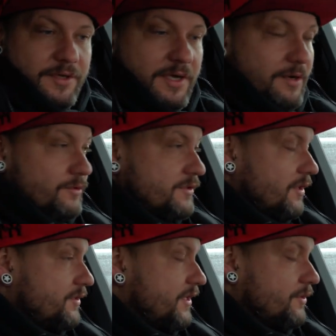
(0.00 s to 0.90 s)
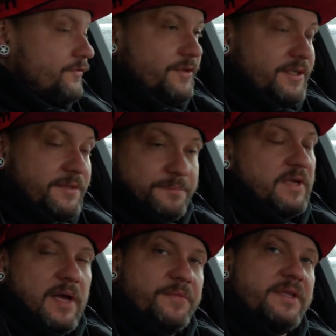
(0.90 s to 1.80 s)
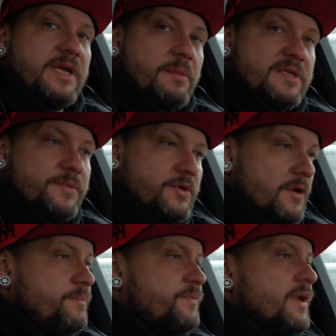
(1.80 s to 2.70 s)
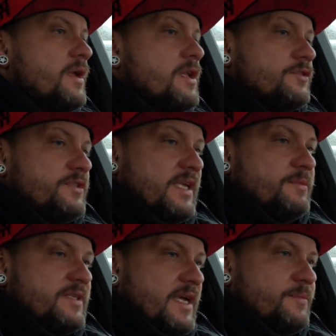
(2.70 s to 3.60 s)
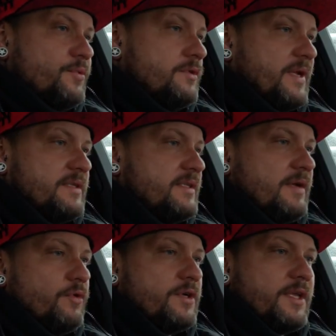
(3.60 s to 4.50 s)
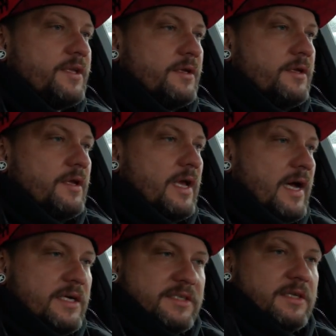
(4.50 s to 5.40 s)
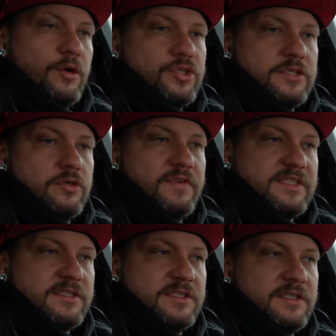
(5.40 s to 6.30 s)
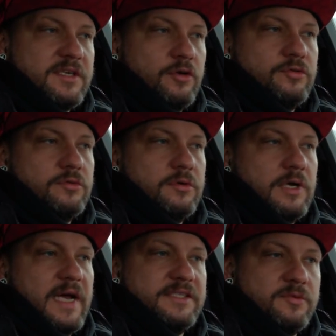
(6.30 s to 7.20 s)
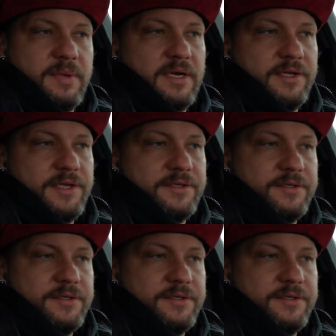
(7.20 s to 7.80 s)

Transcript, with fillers: ja, unser Arterion von innen. Wir haben den damals bekommen. Zu dem Zeitpunkt hatte der wirklich alles an Ausstattung, was es in das Auto reinzupacken geht.